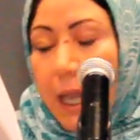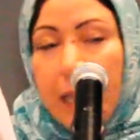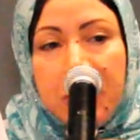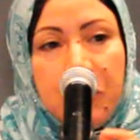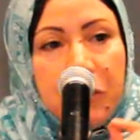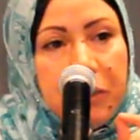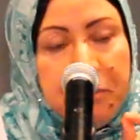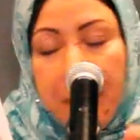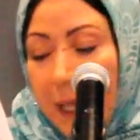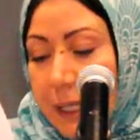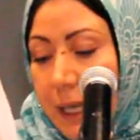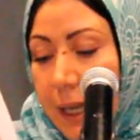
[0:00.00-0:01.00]

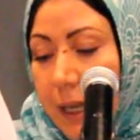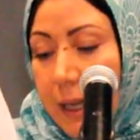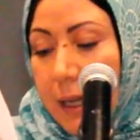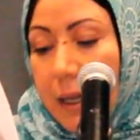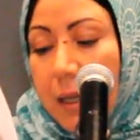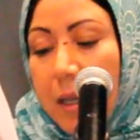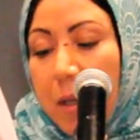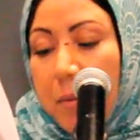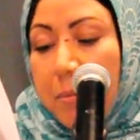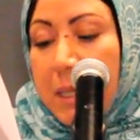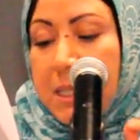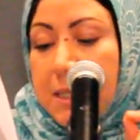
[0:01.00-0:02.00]
أجمعها
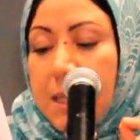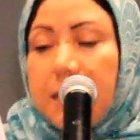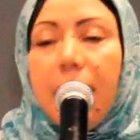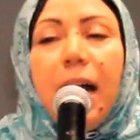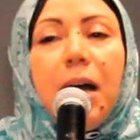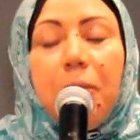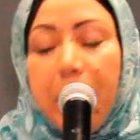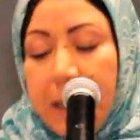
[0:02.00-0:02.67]
ما استطاب